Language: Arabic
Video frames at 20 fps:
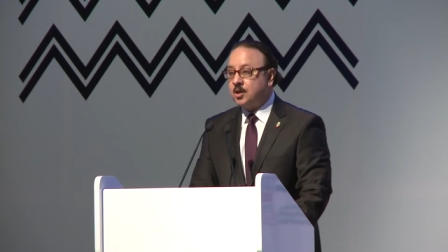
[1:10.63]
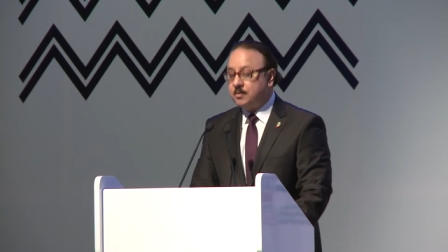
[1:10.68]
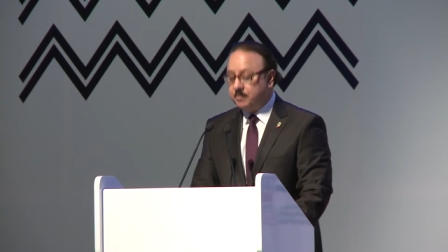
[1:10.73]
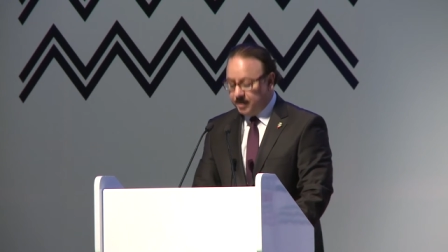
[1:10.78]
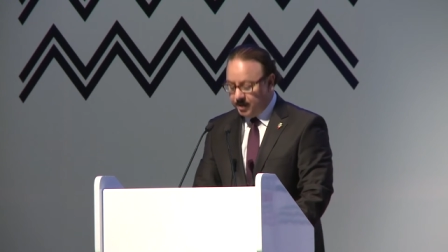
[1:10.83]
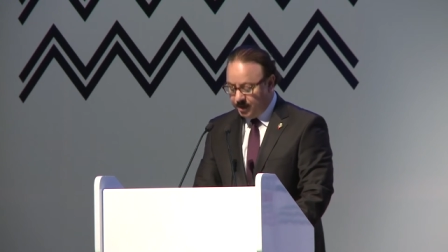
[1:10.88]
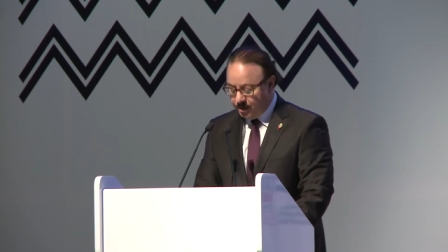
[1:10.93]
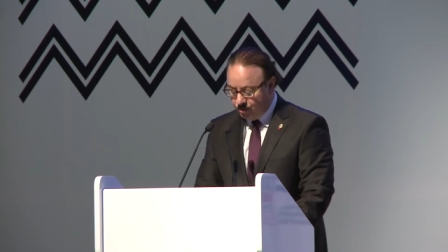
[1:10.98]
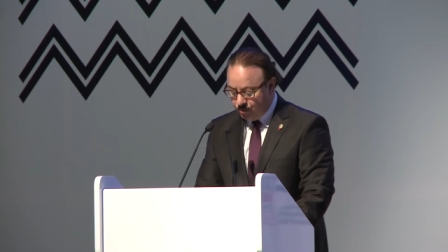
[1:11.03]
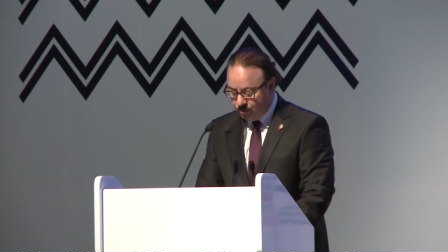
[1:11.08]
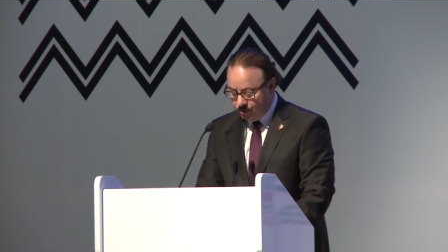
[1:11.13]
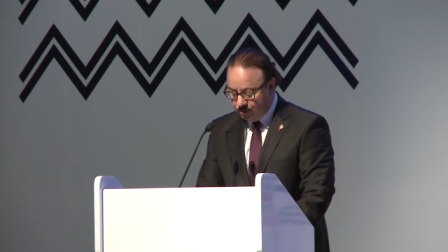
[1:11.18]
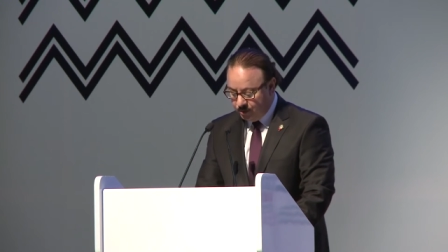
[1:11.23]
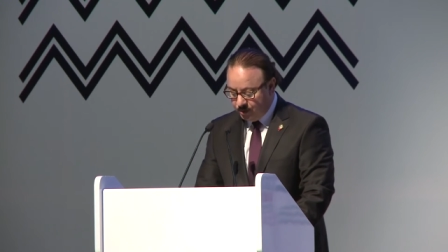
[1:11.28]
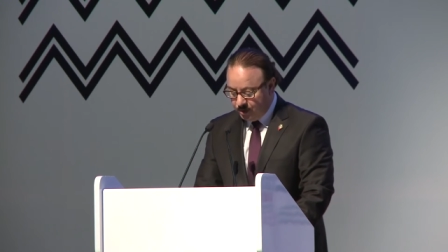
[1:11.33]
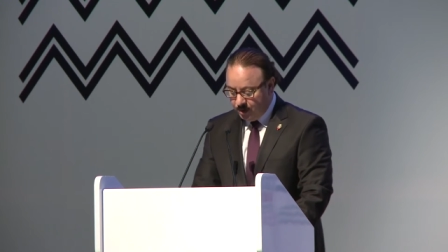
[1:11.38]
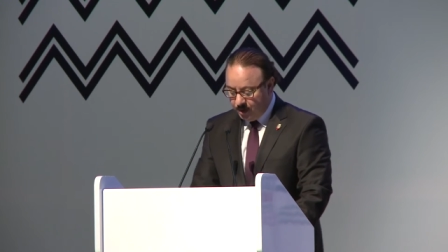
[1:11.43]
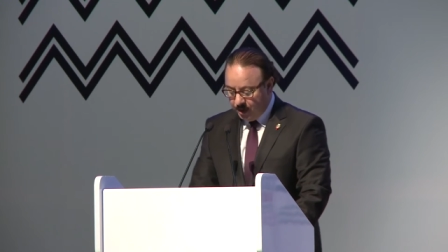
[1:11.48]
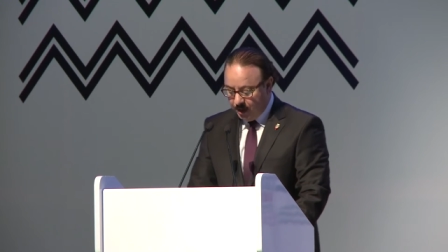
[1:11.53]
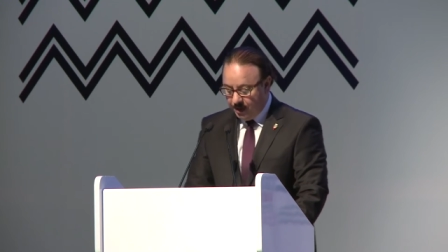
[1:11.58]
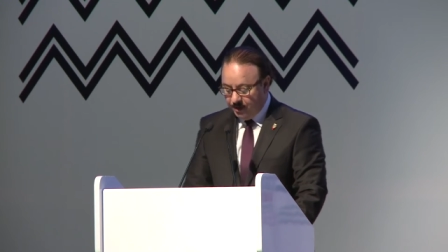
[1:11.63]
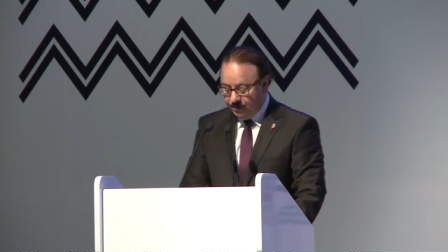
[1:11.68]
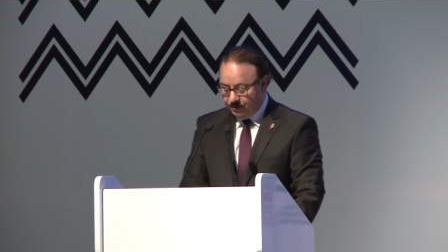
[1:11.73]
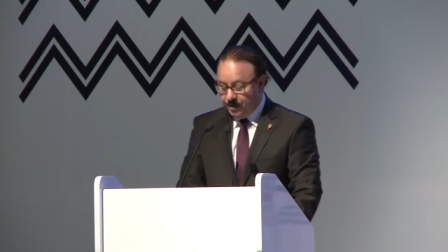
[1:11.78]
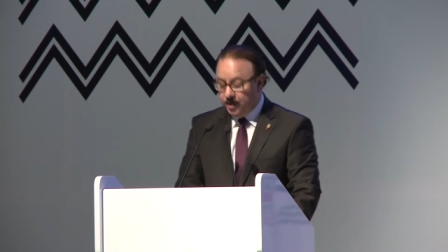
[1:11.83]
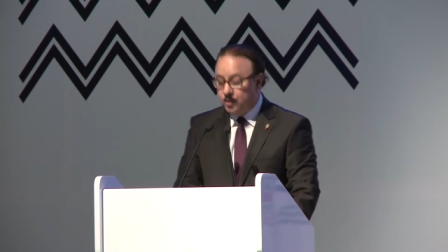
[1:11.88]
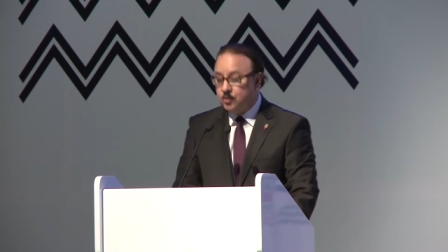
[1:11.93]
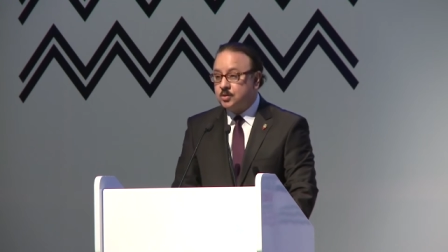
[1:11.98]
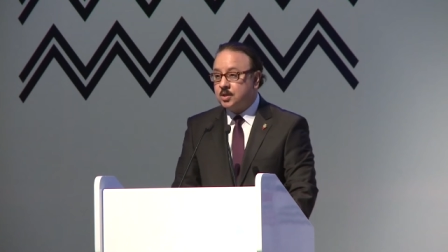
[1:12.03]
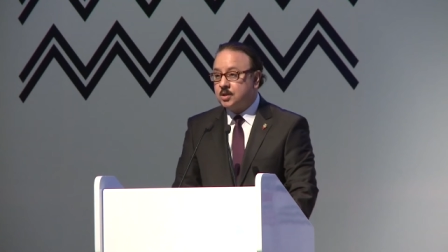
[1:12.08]
مايو
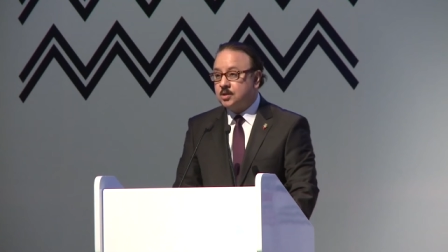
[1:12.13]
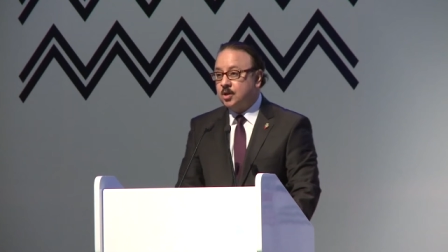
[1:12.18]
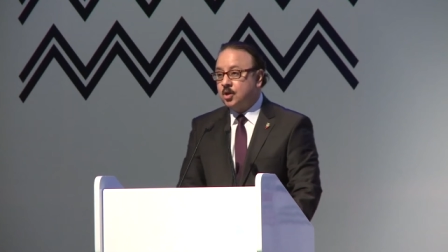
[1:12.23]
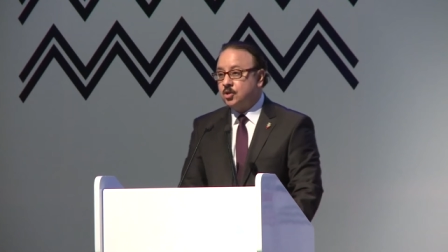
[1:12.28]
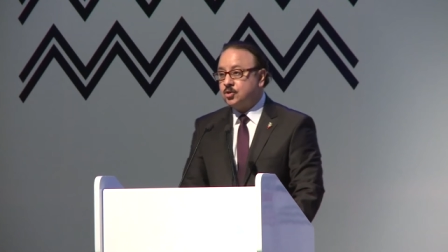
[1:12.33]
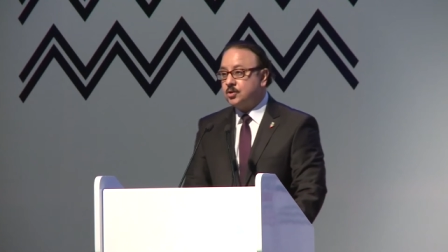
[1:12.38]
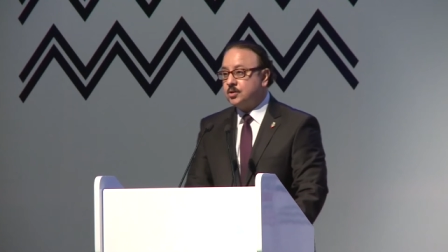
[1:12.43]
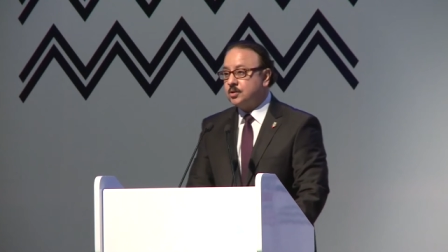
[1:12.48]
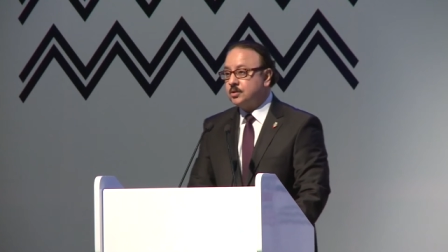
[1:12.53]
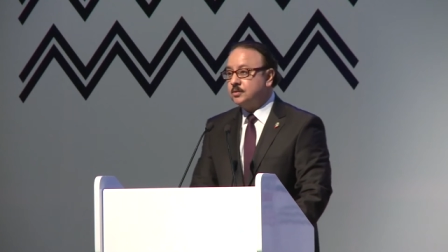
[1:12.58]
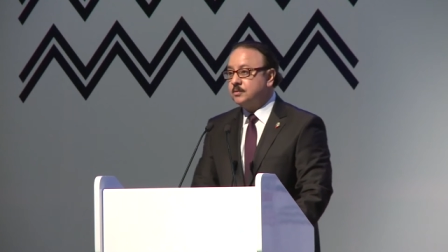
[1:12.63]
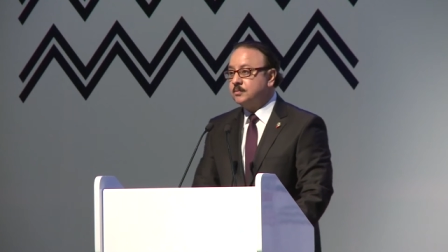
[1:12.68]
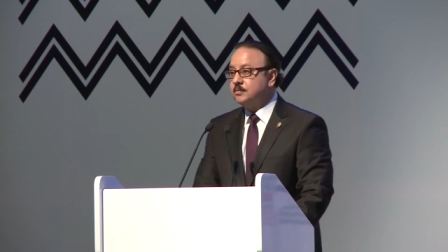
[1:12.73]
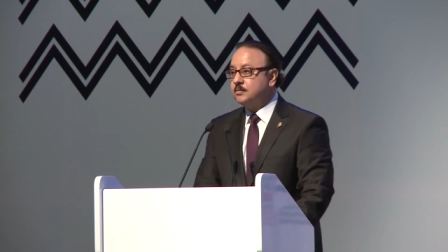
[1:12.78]
2016